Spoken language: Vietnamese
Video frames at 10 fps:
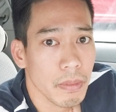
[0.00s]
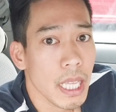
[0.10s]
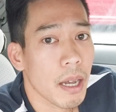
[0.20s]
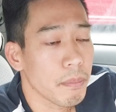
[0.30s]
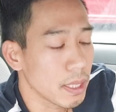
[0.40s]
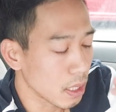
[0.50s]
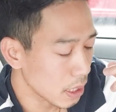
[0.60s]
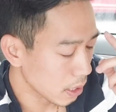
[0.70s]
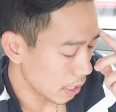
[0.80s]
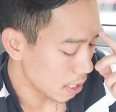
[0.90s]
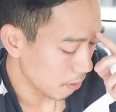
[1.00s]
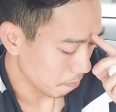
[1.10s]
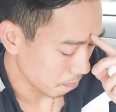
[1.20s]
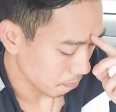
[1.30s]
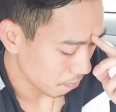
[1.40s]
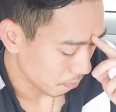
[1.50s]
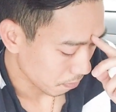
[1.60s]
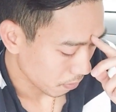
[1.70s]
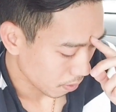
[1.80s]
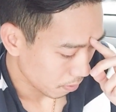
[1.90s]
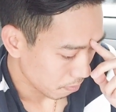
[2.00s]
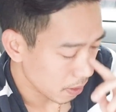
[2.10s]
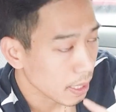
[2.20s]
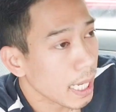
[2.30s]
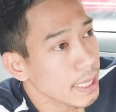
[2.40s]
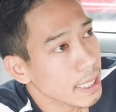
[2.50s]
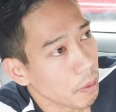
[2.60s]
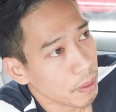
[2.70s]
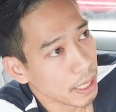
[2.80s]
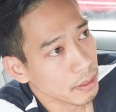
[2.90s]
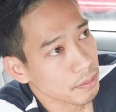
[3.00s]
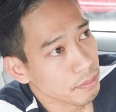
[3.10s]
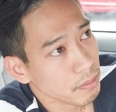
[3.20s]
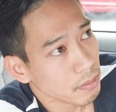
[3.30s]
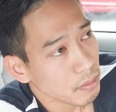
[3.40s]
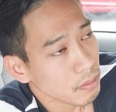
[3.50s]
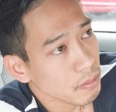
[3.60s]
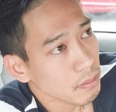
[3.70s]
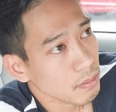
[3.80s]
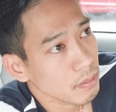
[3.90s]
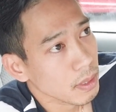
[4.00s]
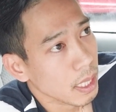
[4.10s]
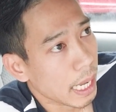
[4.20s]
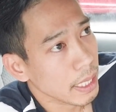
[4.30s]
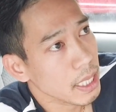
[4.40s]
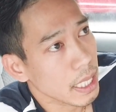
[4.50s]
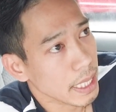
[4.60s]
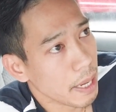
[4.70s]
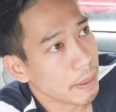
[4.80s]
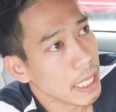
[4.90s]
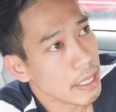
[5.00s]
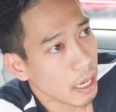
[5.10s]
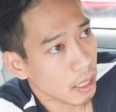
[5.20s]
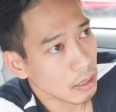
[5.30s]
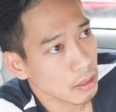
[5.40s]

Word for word: bây giờ mình thử suy nghĩ đi vì cái anh chồng này ảnh vậy nè mà anh lấy vợ